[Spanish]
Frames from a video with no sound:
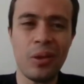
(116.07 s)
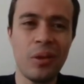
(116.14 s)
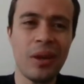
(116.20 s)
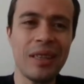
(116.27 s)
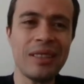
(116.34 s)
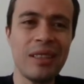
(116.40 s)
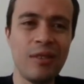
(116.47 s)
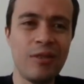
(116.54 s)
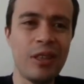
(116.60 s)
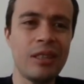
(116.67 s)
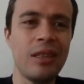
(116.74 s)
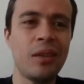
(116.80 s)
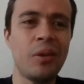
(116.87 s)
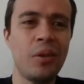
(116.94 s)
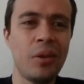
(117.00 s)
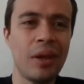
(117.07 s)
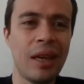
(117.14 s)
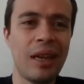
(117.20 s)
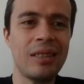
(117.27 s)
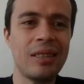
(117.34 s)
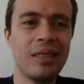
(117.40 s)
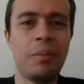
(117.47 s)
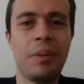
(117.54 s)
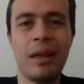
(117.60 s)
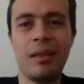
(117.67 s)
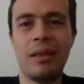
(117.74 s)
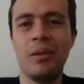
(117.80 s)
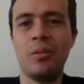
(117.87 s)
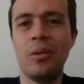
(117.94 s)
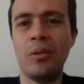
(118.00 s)
Yo creo que es difícil que uno quiera ser
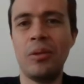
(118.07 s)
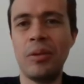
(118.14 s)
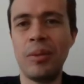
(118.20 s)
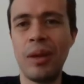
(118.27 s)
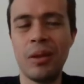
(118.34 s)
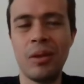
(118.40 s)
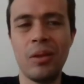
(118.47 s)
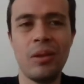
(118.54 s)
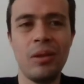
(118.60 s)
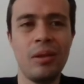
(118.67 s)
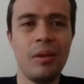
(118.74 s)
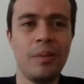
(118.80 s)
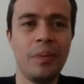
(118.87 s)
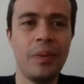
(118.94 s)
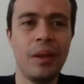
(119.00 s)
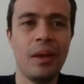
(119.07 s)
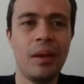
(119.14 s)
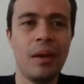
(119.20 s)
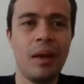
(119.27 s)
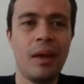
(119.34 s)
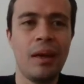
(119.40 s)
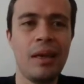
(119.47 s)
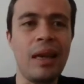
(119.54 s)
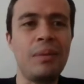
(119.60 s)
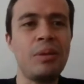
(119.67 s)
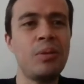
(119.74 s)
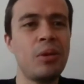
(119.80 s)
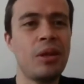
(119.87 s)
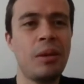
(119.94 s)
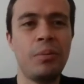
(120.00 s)
parte de un movimiento eh, y al
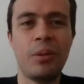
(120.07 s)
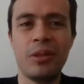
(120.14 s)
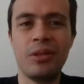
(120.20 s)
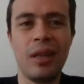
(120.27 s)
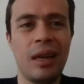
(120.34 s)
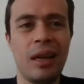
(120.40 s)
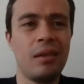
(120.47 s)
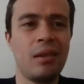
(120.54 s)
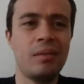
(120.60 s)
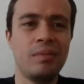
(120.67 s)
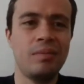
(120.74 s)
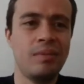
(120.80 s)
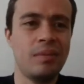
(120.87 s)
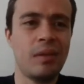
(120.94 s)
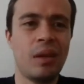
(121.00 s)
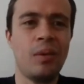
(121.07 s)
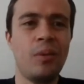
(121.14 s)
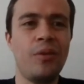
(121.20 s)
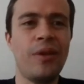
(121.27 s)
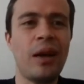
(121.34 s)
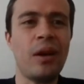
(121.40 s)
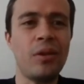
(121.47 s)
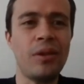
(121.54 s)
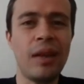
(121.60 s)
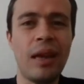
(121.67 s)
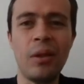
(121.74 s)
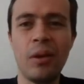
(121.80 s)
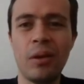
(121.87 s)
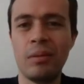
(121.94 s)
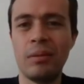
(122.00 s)
mismo tiempo estar como
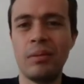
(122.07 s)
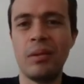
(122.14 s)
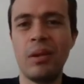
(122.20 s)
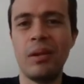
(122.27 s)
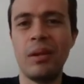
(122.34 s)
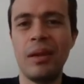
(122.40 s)
francotirador.